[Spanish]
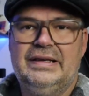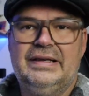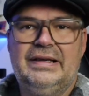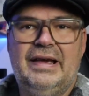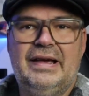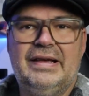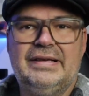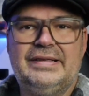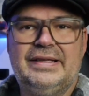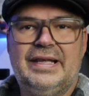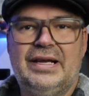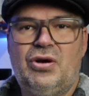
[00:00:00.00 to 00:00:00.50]

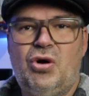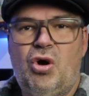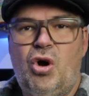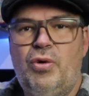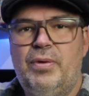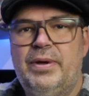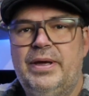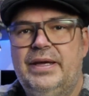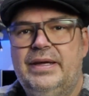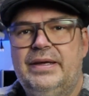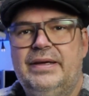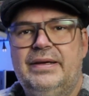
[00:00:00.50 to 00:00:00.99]
que este
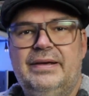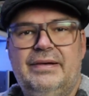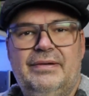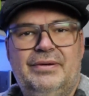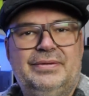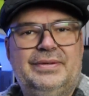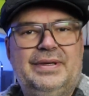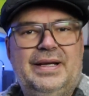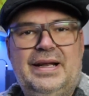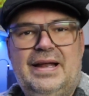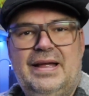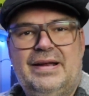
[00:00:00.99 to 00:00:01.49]
hobby, o
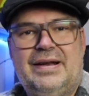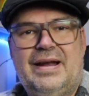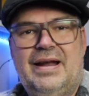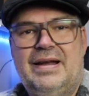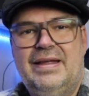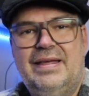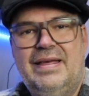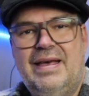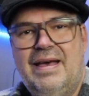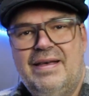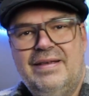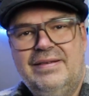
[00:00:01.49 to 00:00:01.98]
sea, la
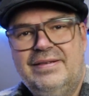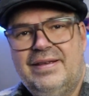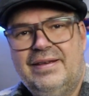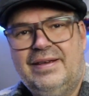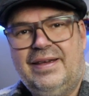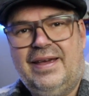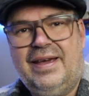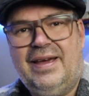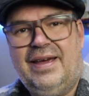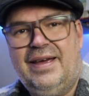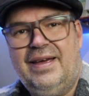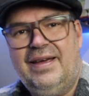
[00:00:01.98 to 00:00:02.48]
realidad es
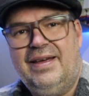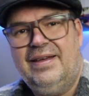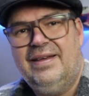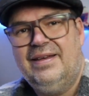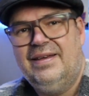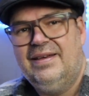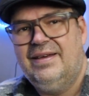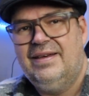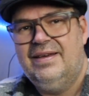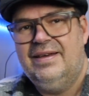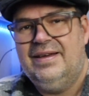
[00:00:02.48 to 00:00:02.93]
de que